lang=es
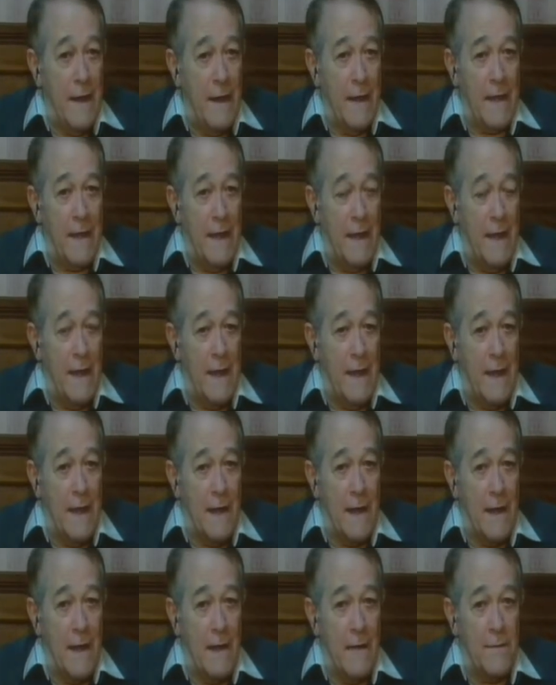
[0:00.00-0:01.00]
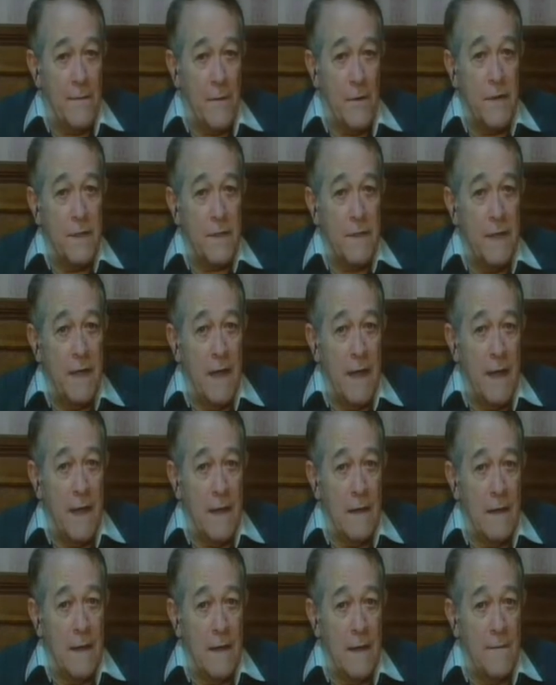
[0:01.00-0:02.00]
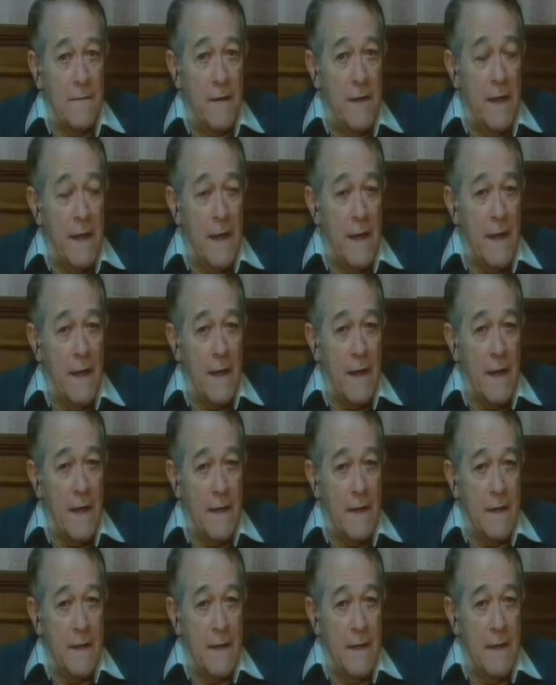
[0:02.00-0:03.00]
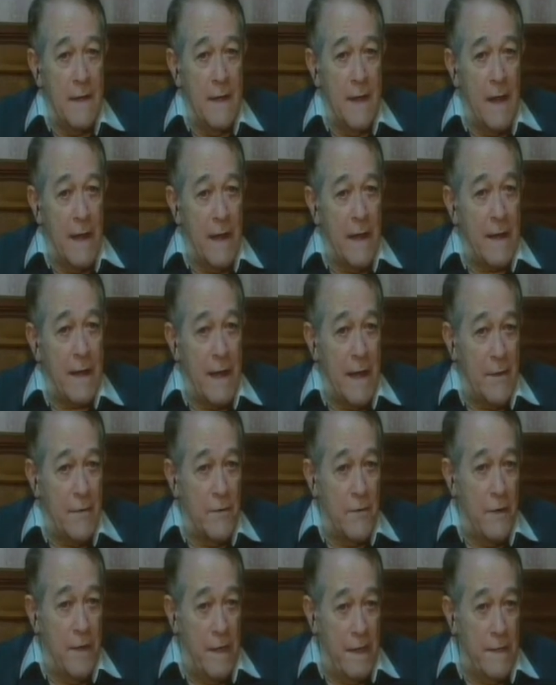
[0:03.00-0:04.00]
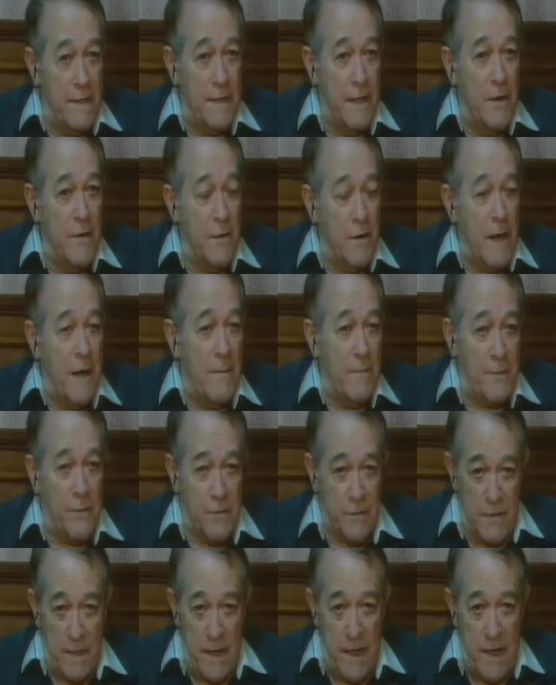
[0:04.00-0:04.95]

el que la policía había eh, agarrado, Eliseo Campos,